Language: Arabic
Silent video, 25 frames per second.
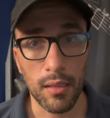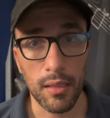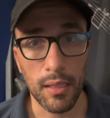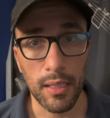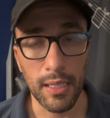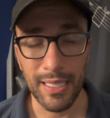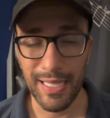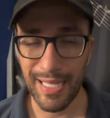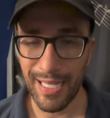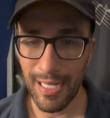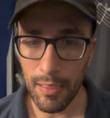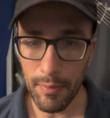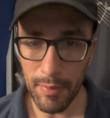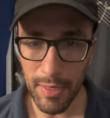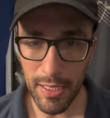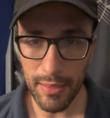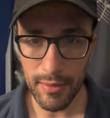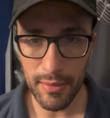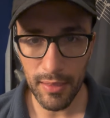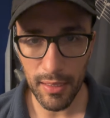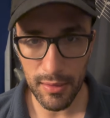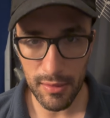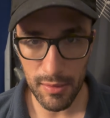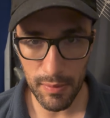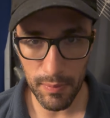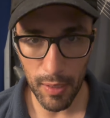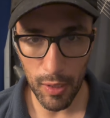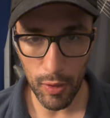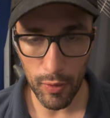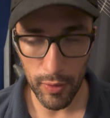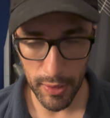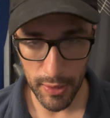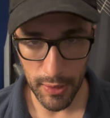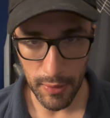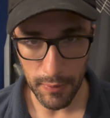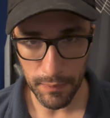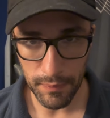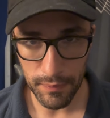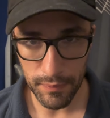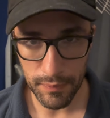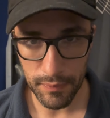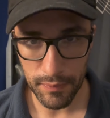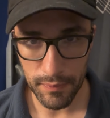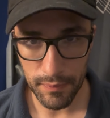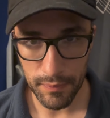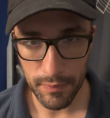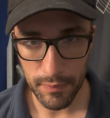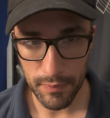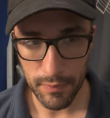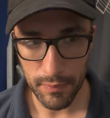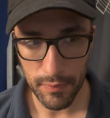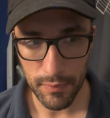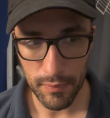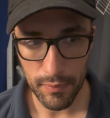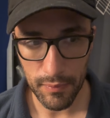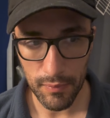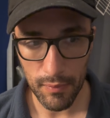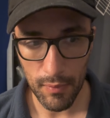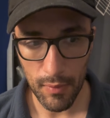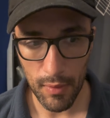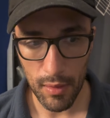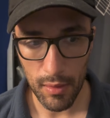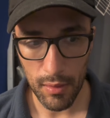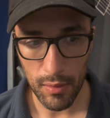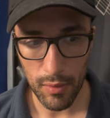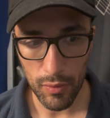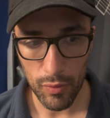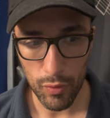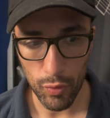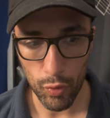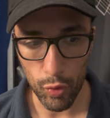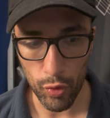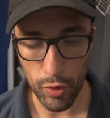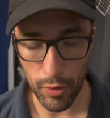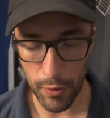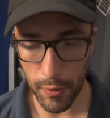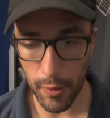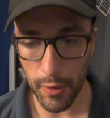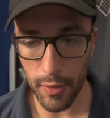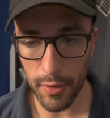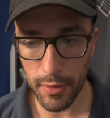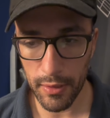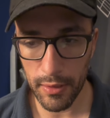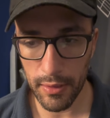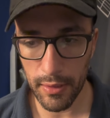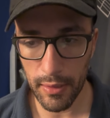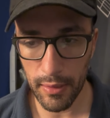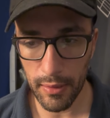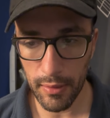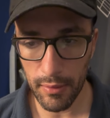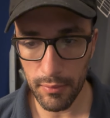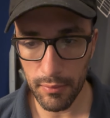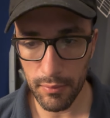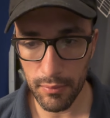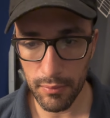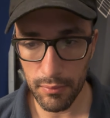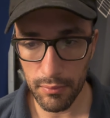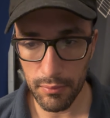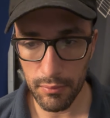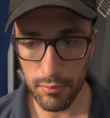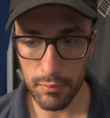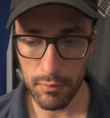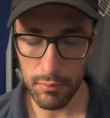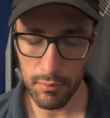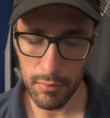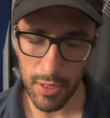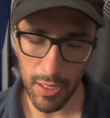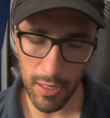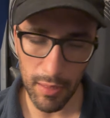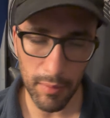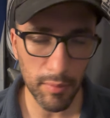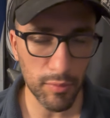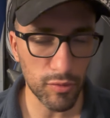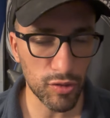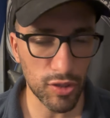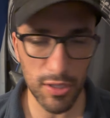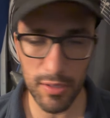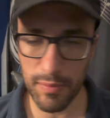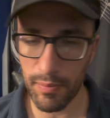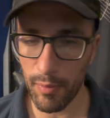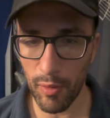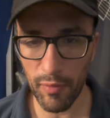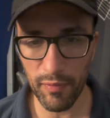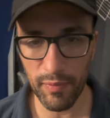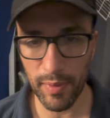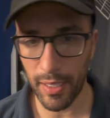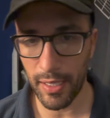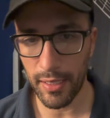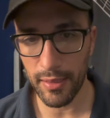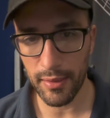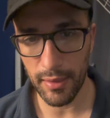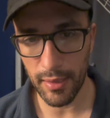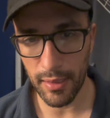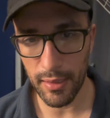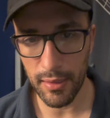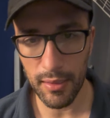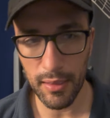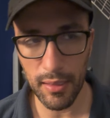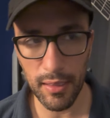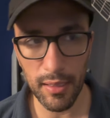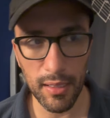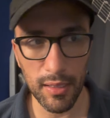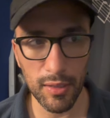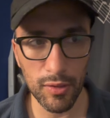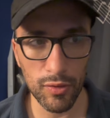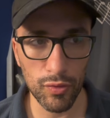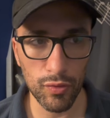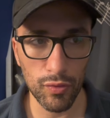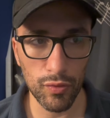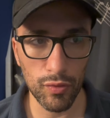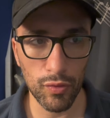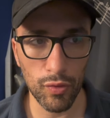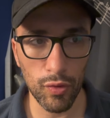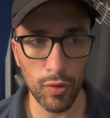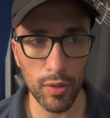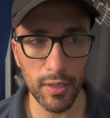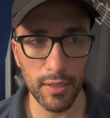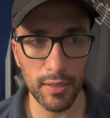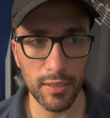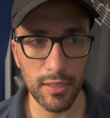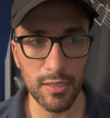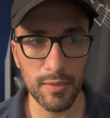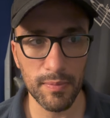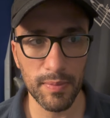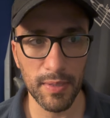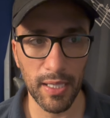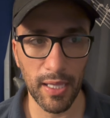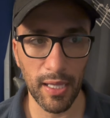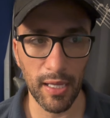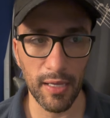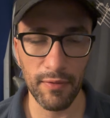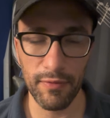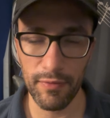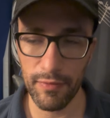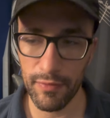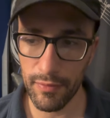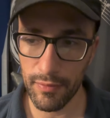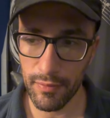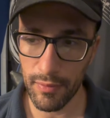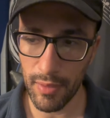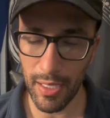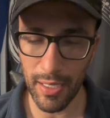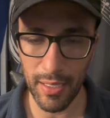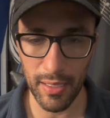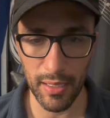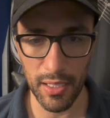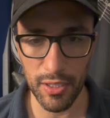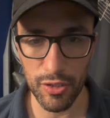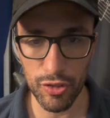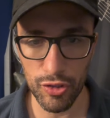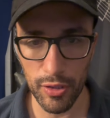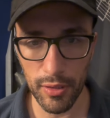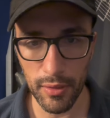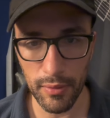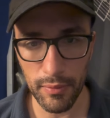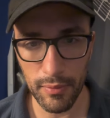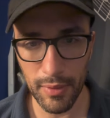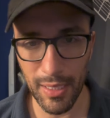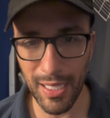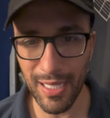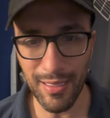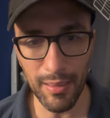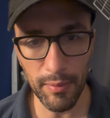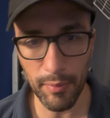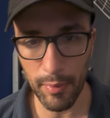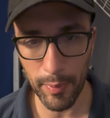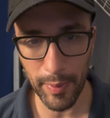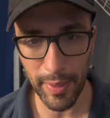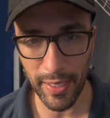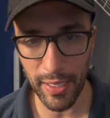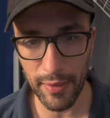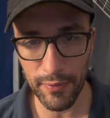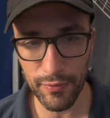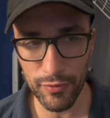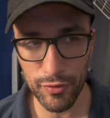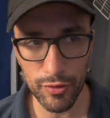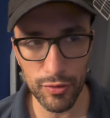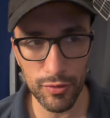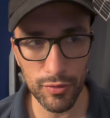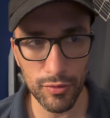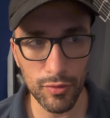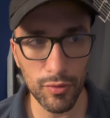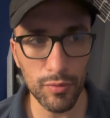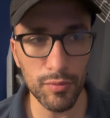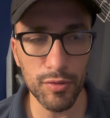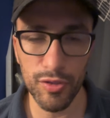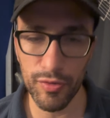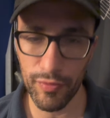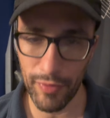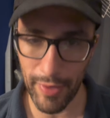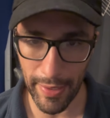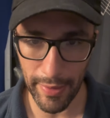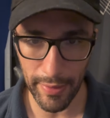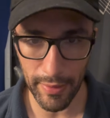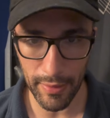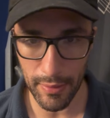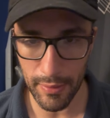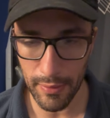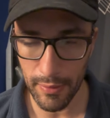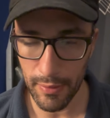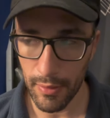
الكلام اللي انت هتسمعه هنا والرأي ده تقريبا مش هتسمعه في مكان تاني لأنه كل الناس بتخاف أكل عيشها أنا ما بخافش ومش فارق